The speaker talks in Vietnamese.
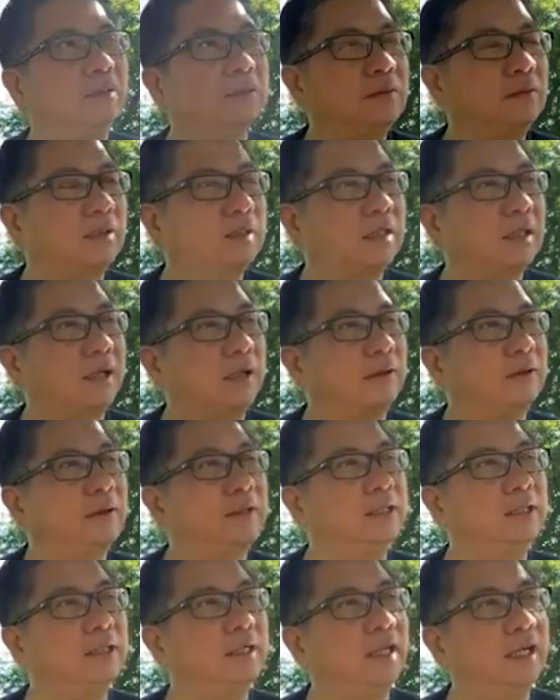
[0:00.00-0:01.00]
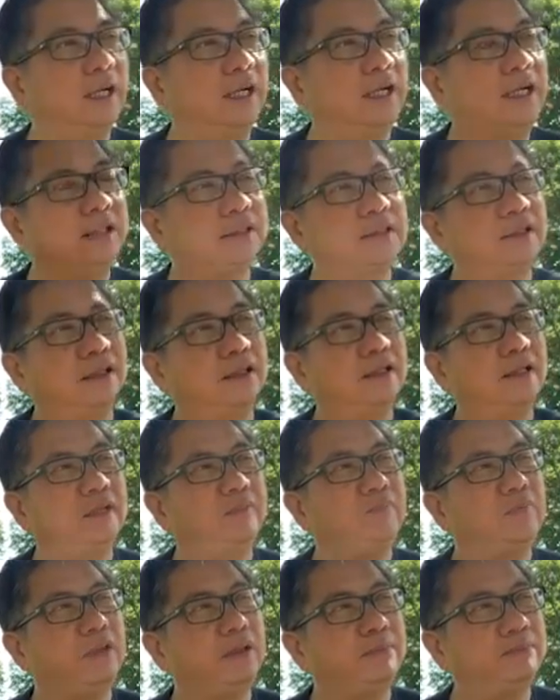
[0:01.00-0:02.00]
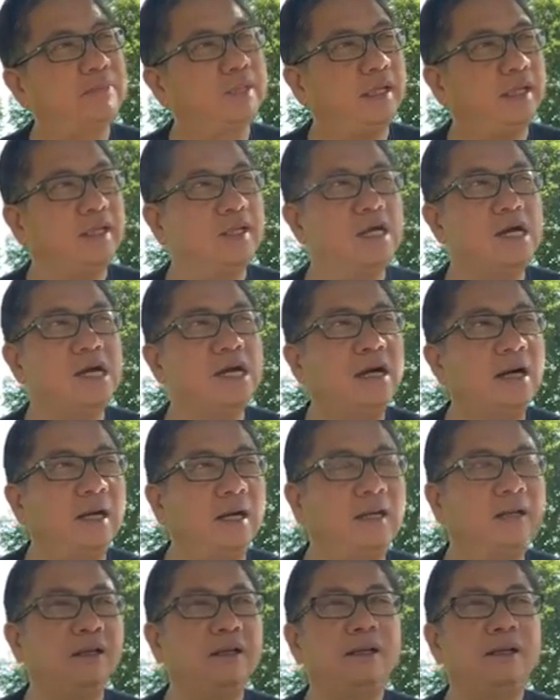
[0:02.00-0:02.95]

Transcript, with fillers: quân đội đưa lên cho thêm nhiệm kỳ nữa,